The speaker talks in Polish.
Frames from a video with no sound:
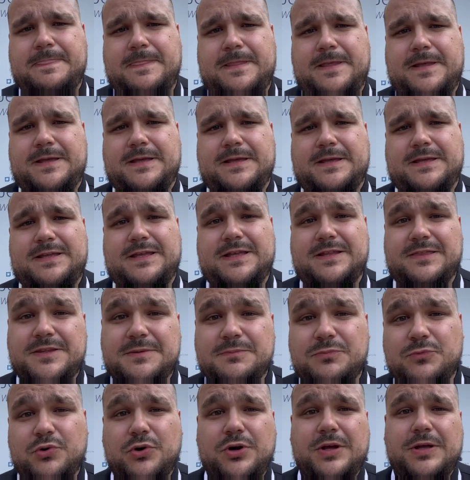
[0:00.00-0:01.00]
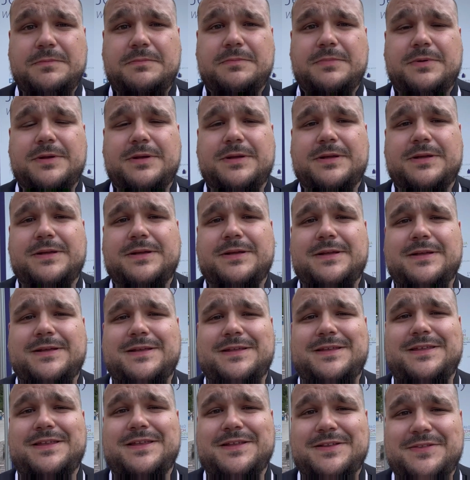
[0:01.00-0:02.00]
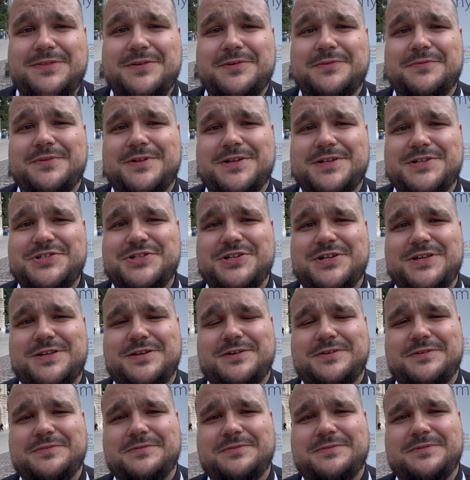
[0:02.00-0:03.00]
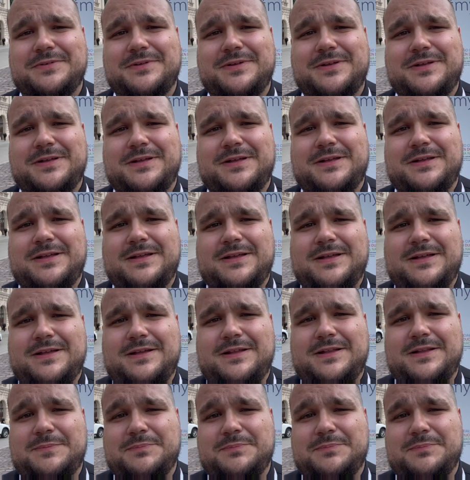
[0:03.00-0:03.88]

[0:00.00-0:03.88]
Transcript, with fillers: e, jednym duchem, jedną nadzieją, ale